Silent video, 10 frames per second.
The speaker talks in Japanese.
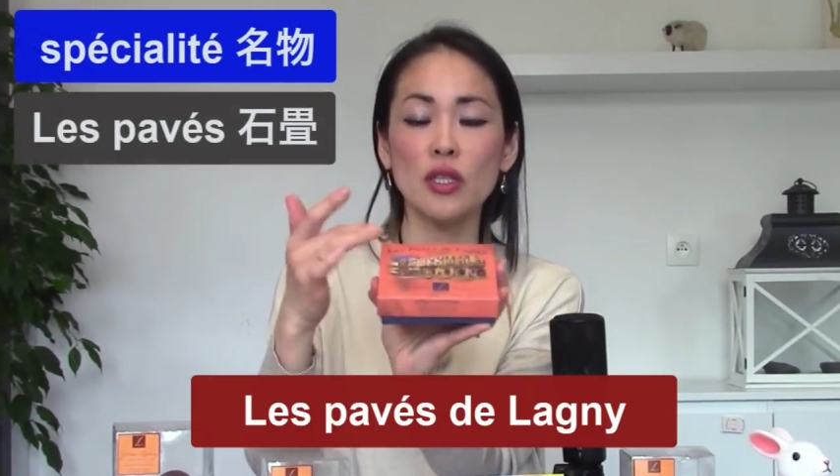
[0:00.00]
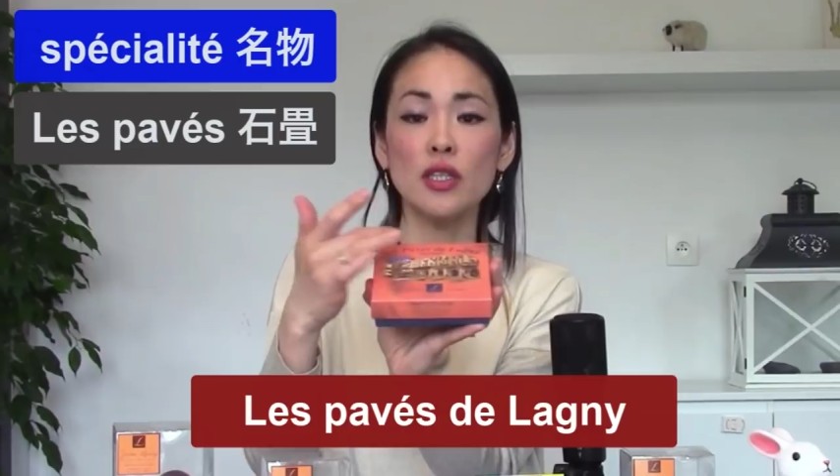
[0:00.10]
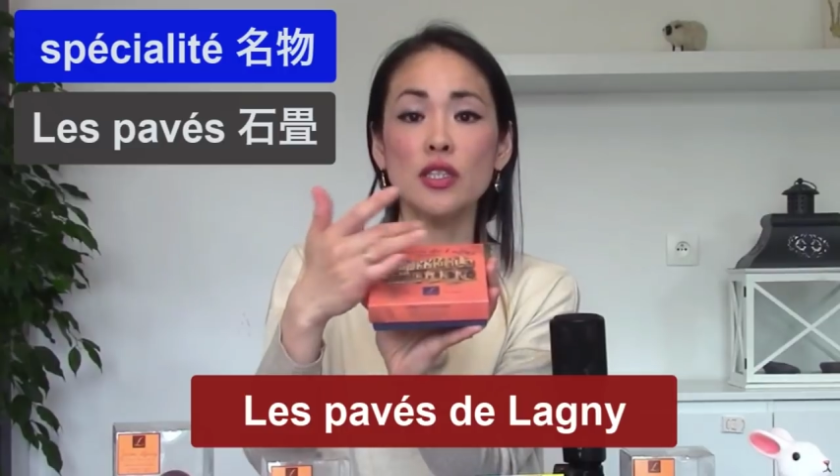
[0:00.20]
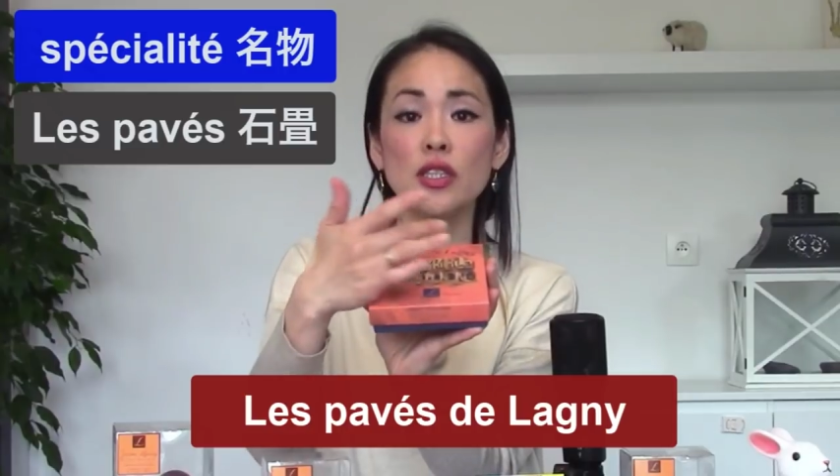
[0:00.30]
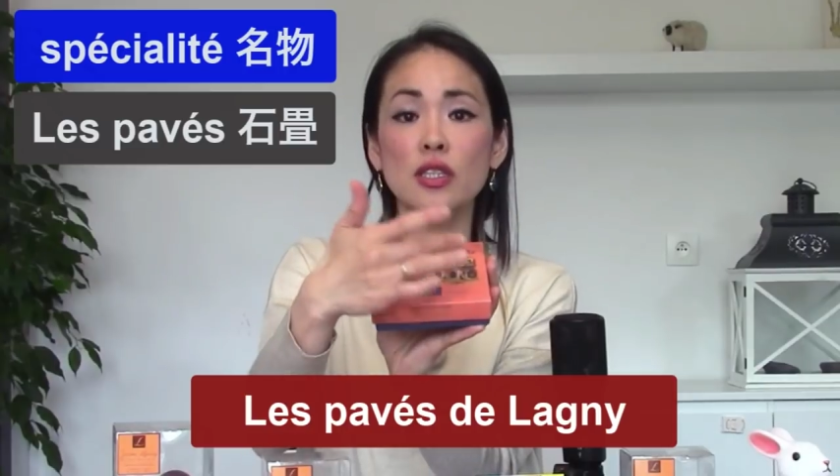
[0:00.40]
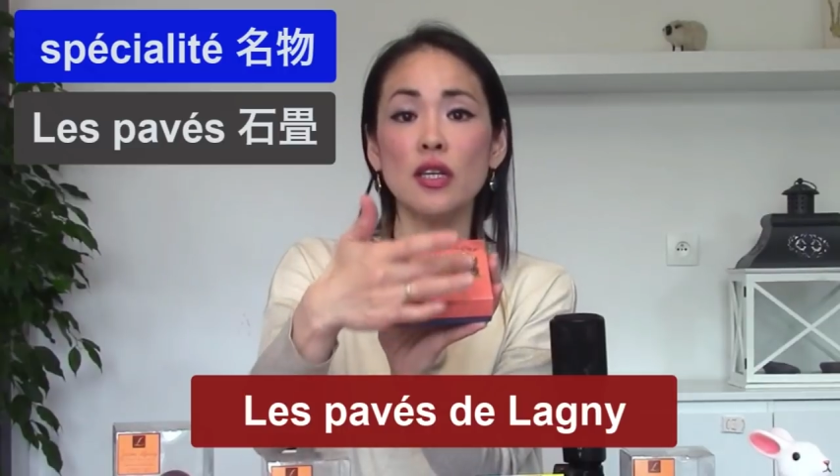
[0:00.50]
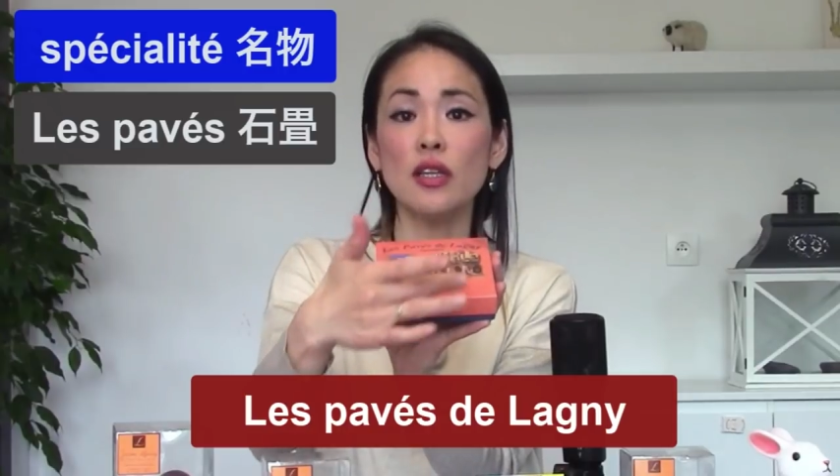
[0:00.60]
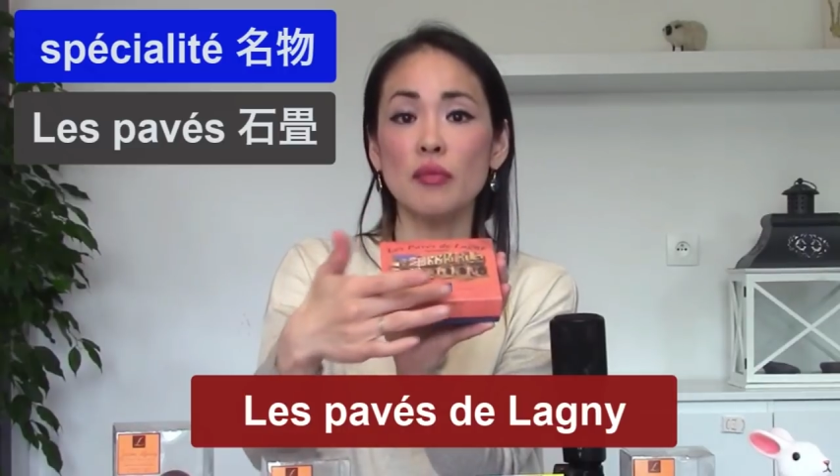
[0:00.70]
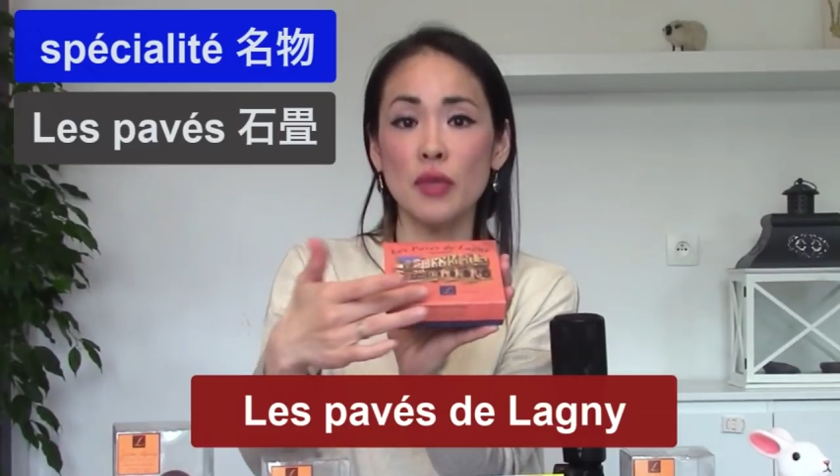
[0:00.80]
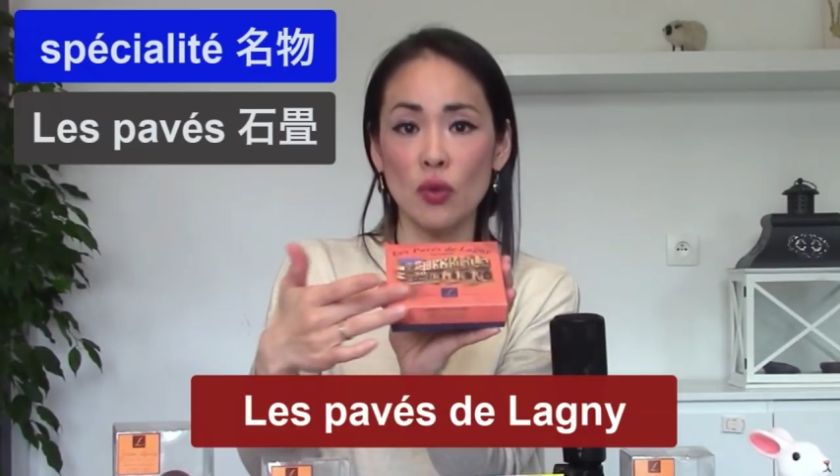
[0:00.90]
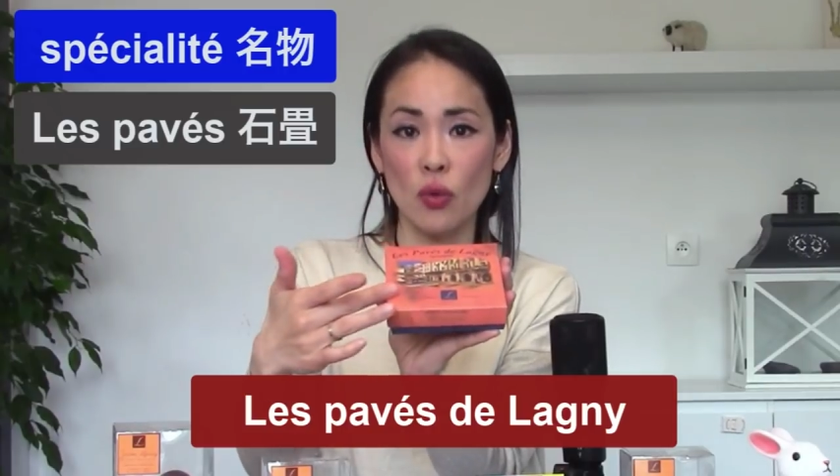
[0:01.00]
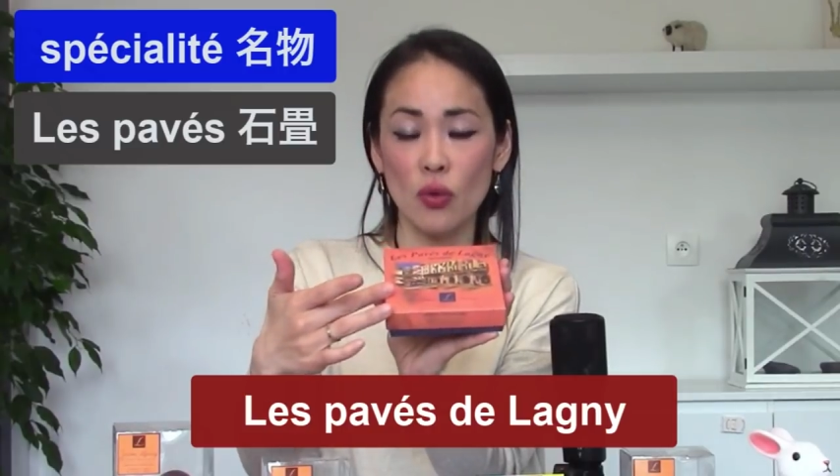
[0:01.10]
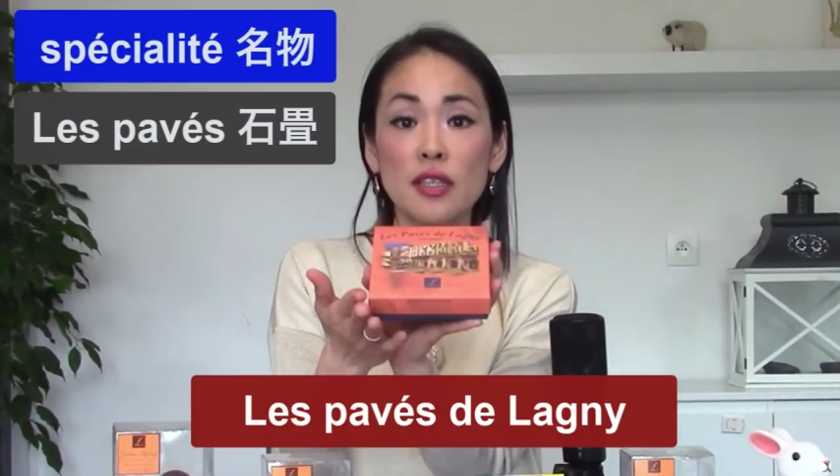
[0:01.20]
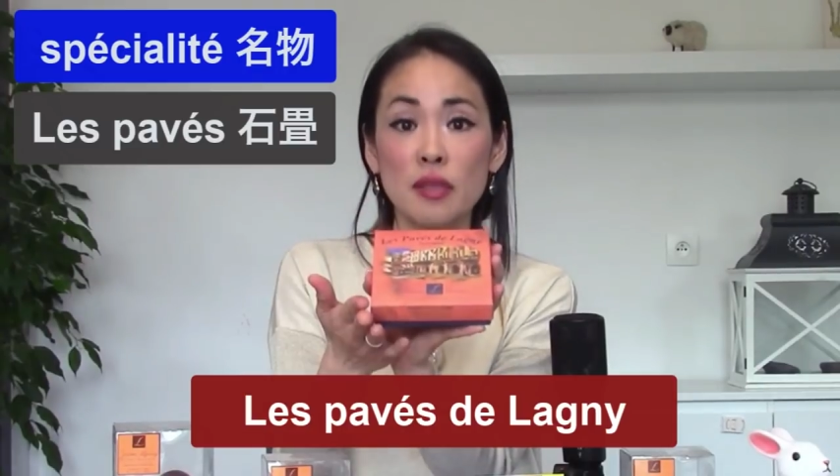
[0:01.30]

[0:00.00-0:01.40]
石畳を